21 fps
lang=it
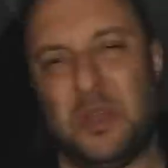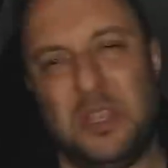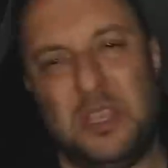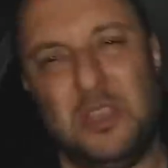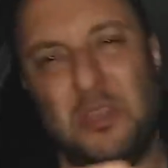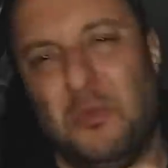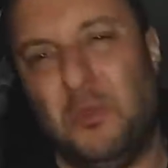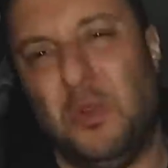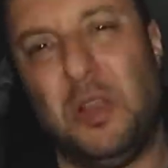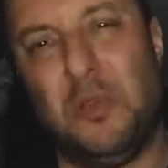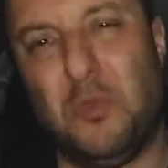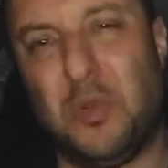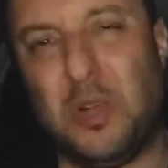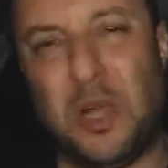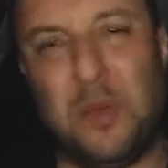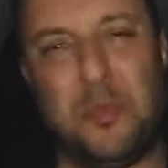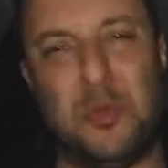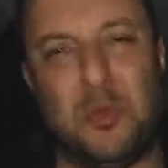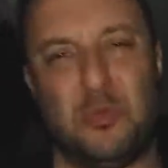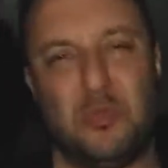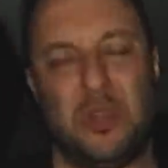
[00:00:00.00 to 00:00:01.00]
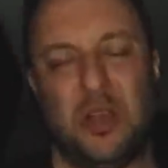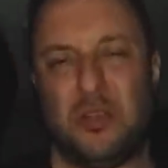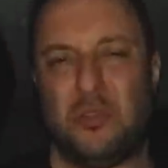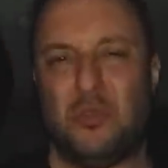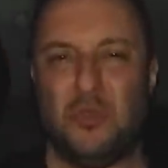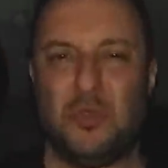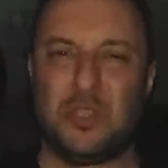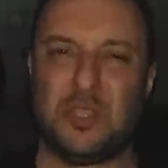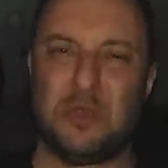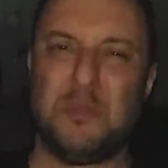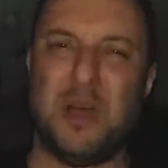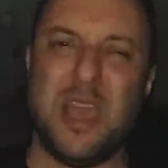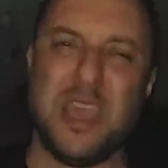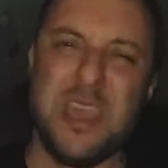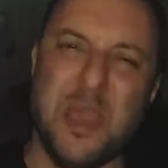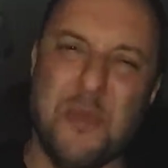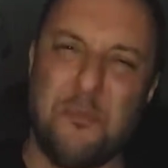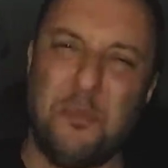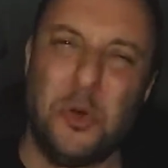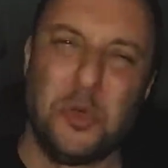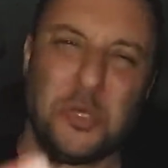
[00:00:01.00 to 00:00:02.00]
io volevo capire una cosa, ma
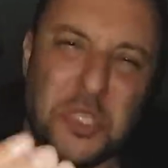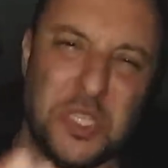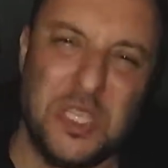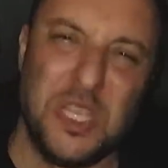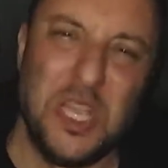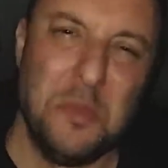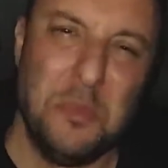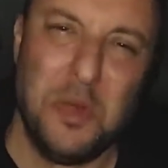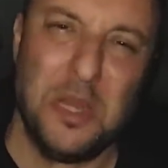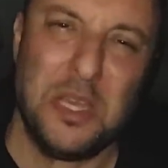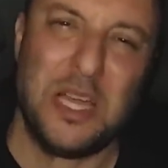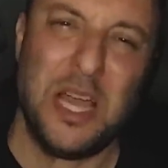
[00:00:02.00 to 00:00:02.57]
è possibile,